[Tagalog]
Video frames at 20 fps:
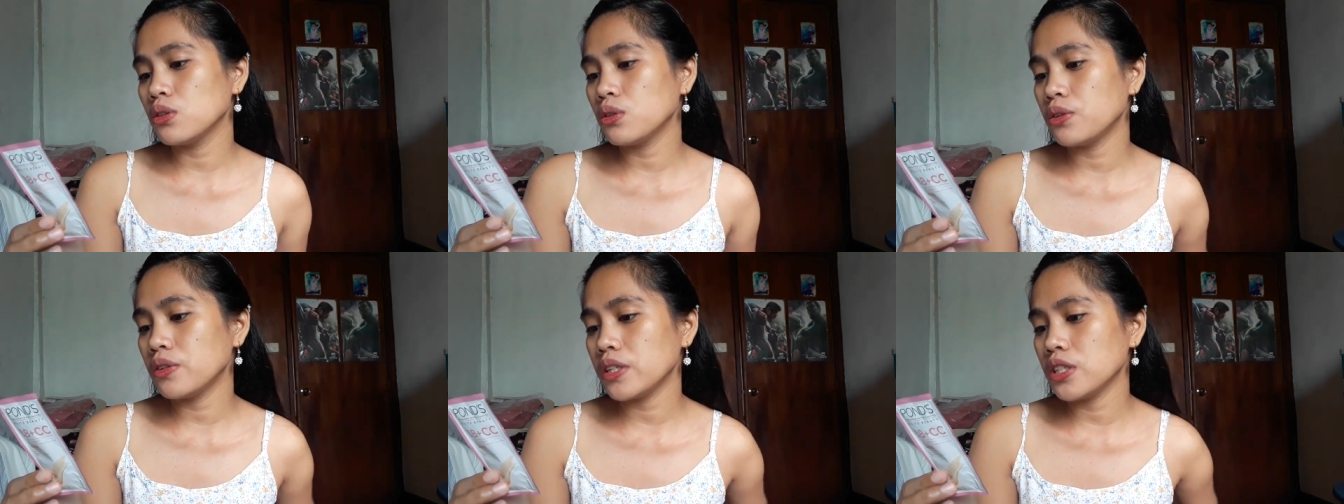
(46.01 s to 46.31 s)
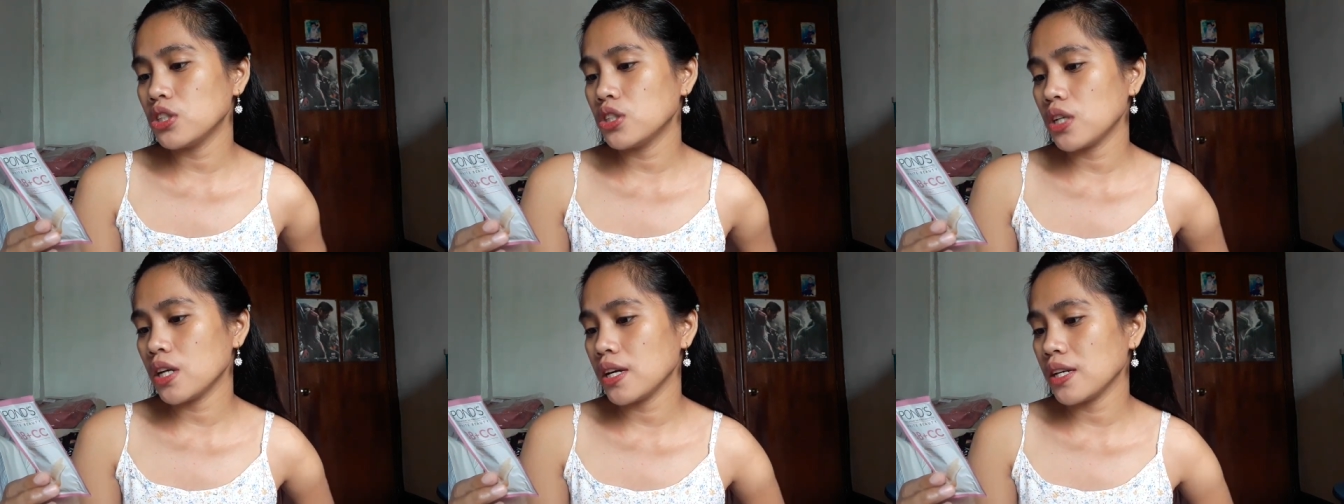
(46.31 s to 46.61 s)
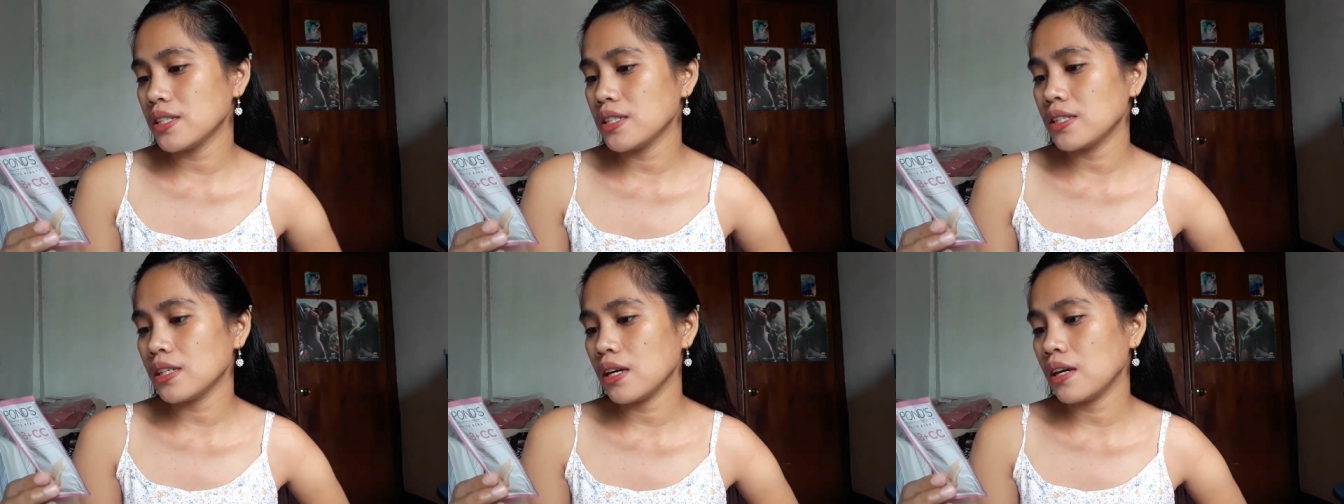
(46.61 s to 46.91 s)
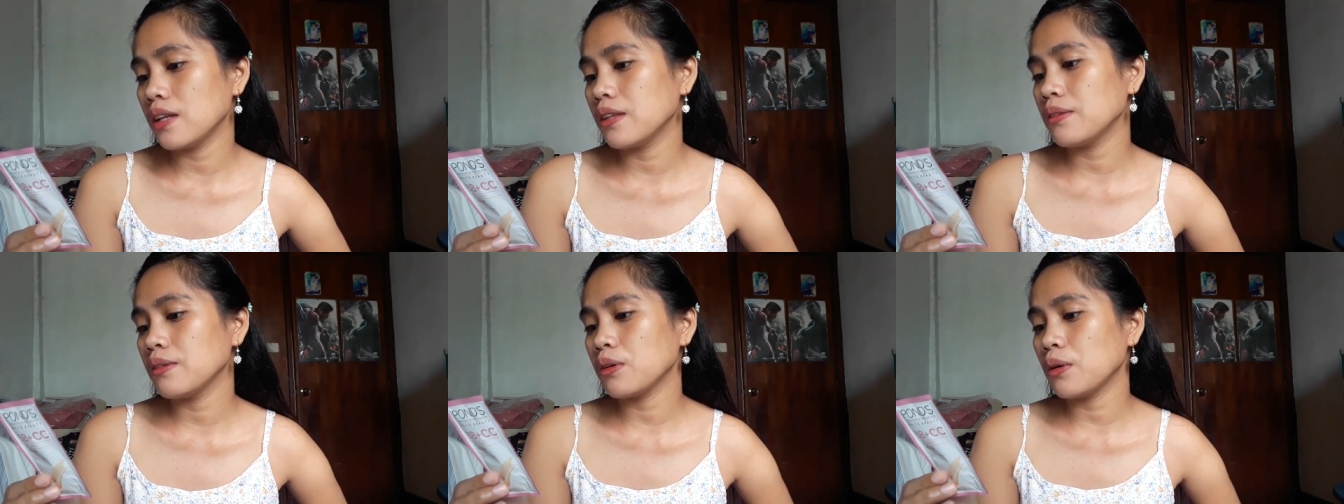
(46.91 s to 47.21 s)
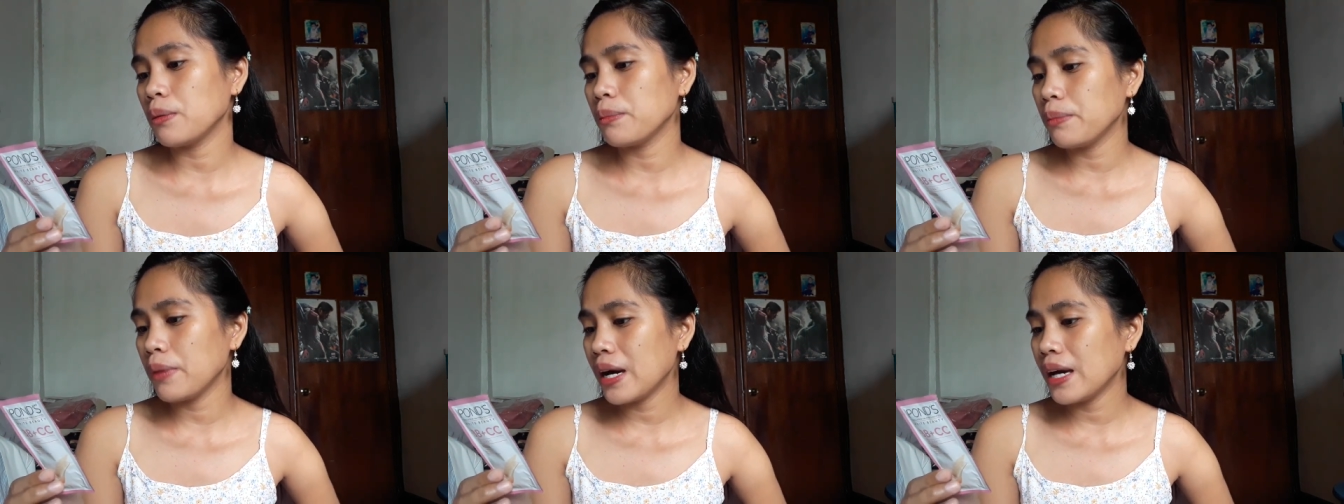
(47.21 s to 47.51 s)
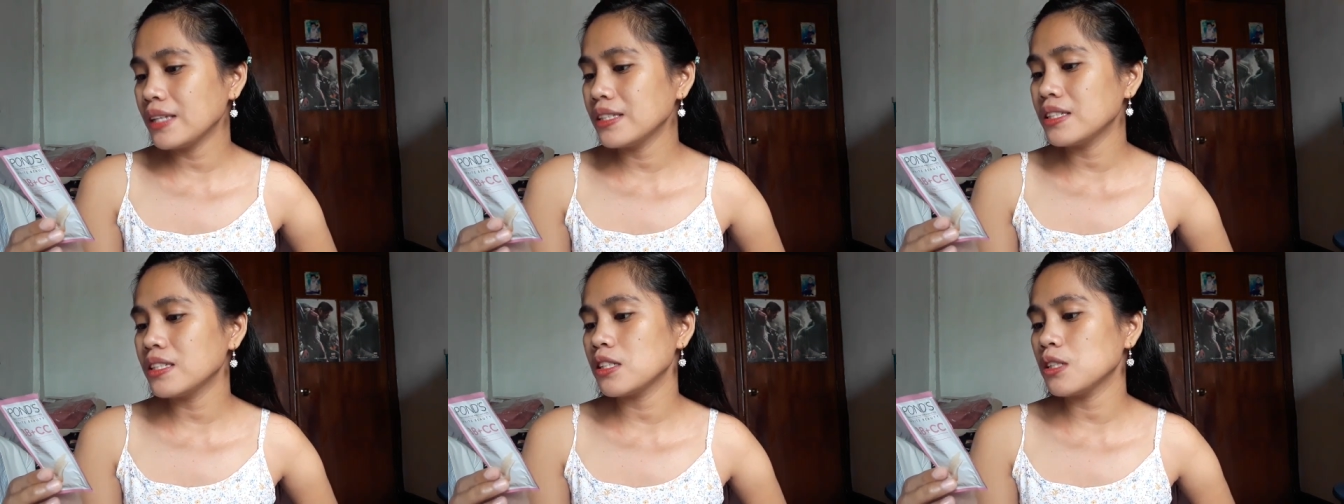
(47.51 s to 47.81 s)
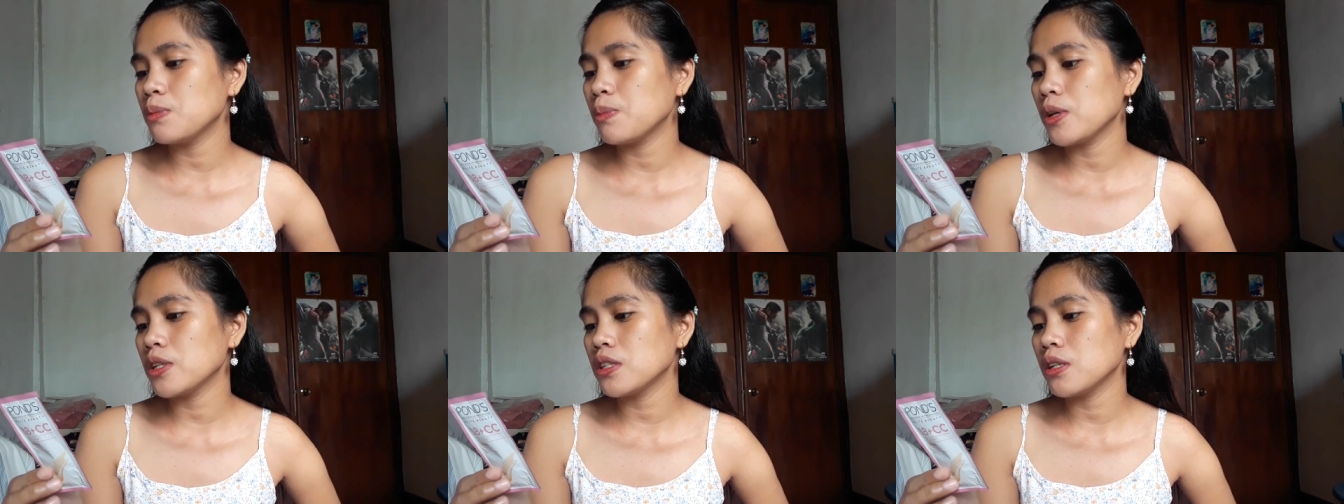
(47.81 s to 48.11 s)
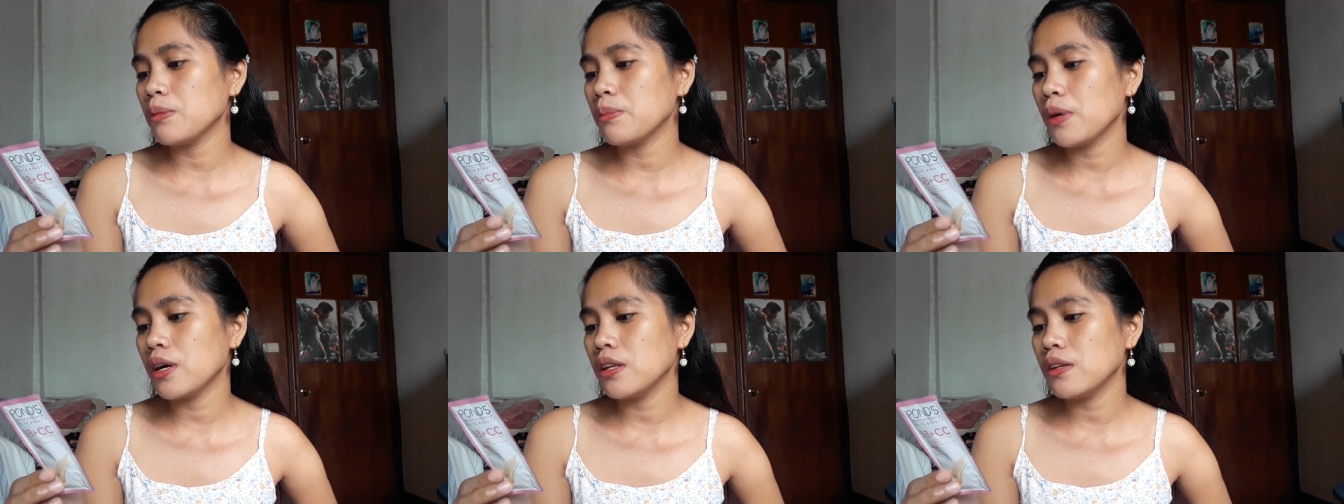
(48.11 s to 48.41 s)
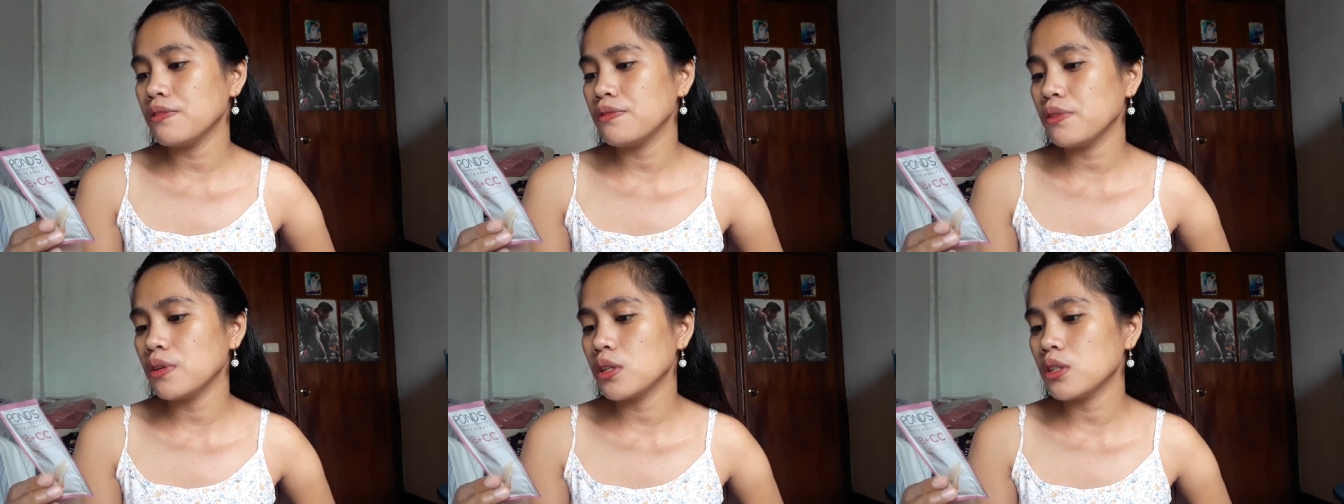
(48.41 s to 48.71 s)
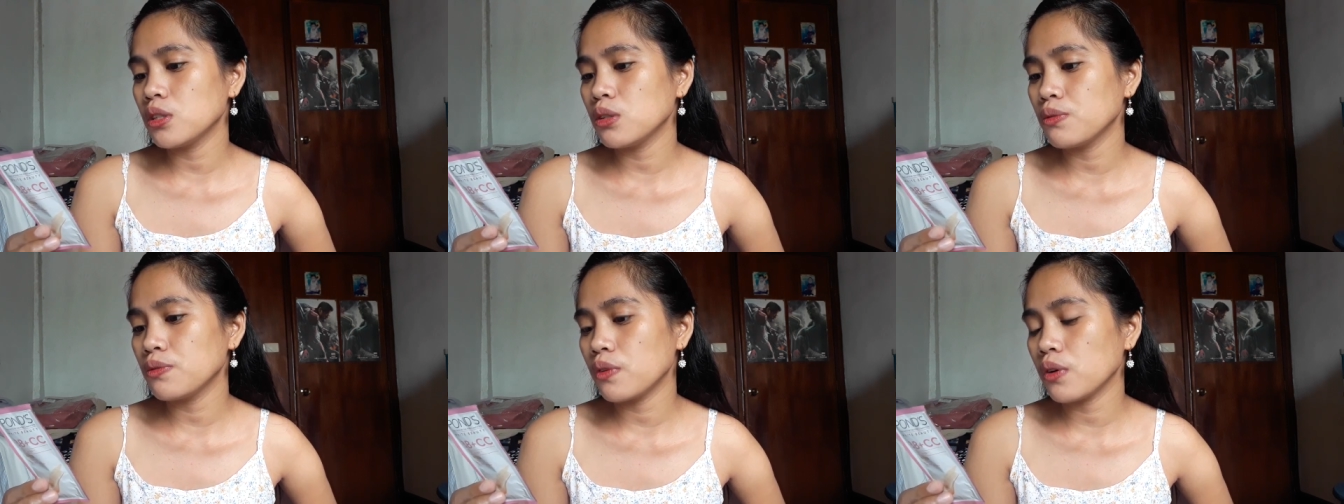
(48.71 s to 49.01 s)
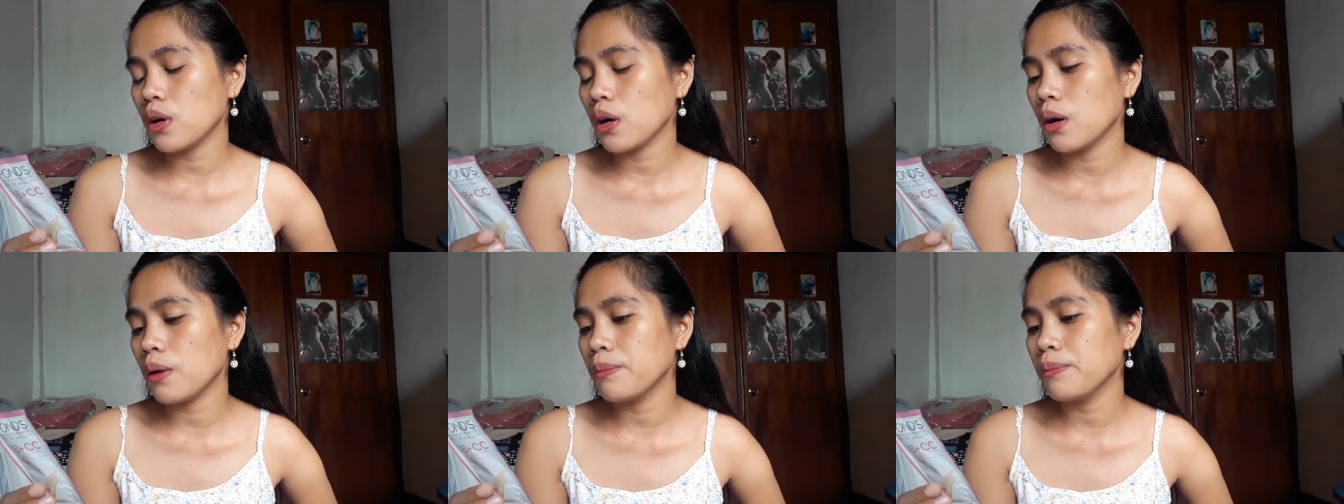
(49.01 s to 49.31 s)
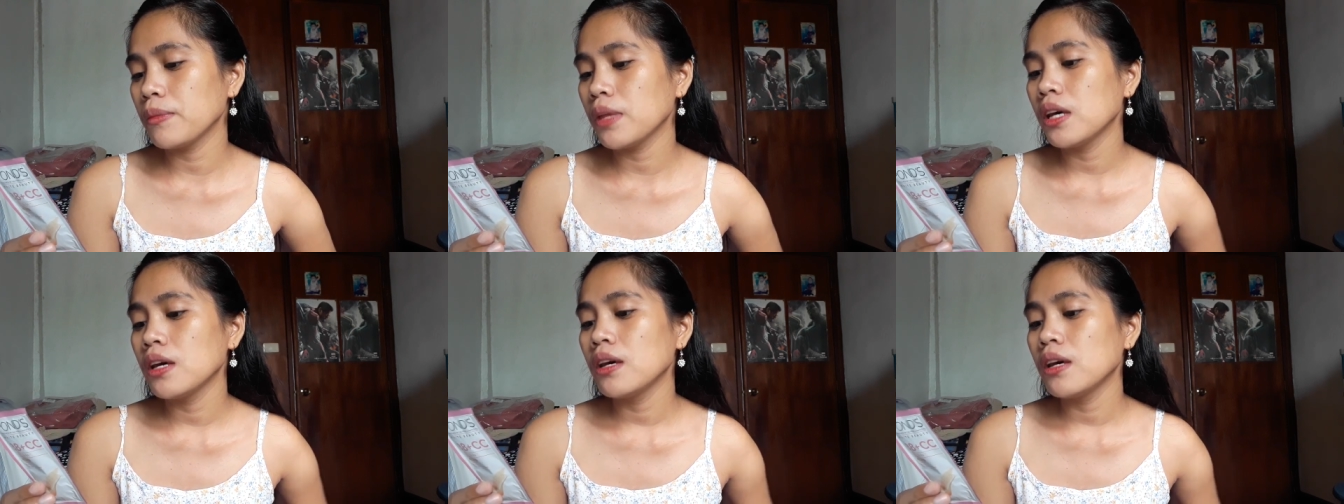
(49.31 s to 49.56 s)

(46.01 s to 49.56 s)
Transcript: nourishes, and combines combines special benefits from